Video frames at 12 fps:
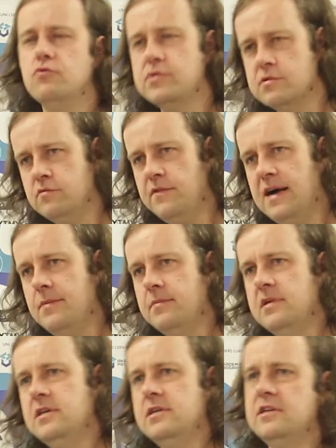
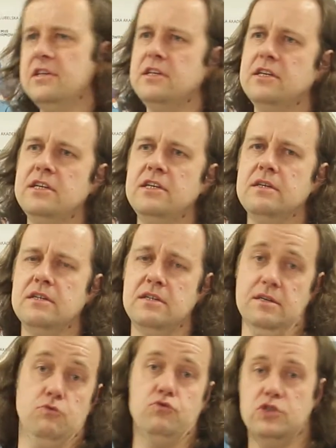usuwamy i
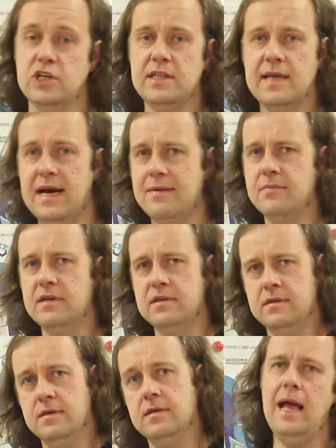
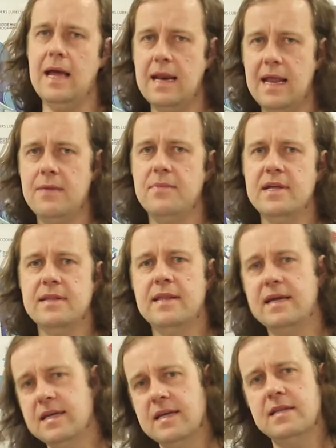czytamy element
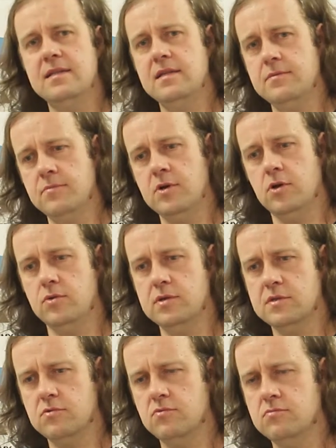na jej jednym
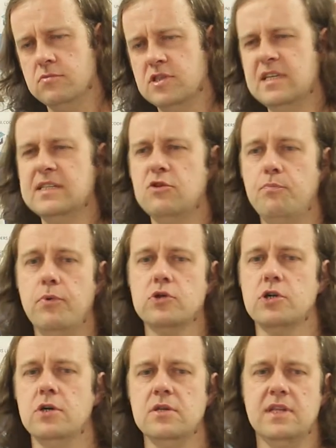końcu. Czy jest to
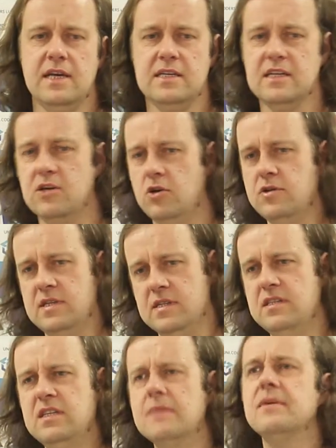początek, czy
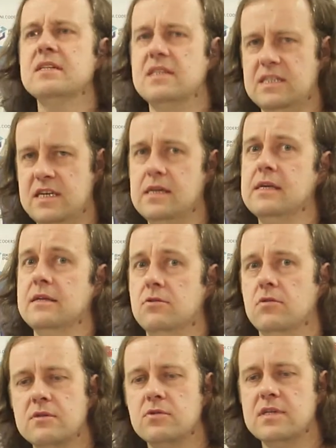koniec, nie ma znaczenia.
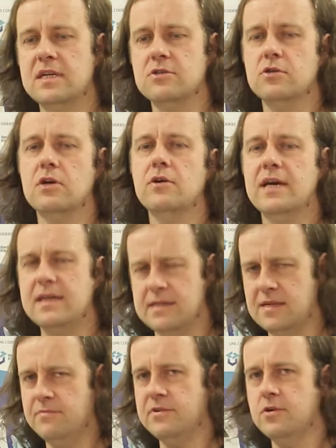To, to zależy od tego, jak
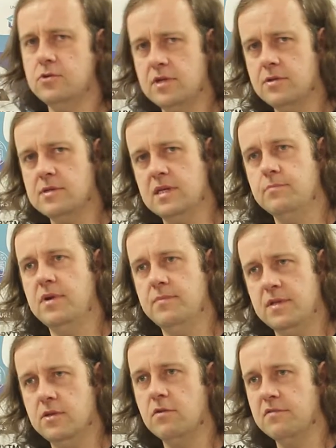jest nam wygodniej to
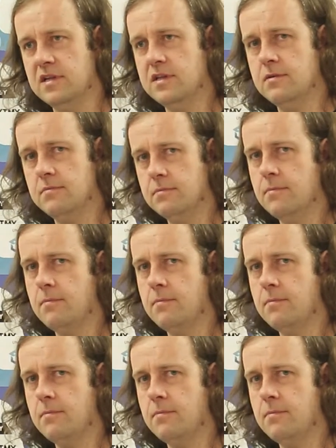zaimplementować.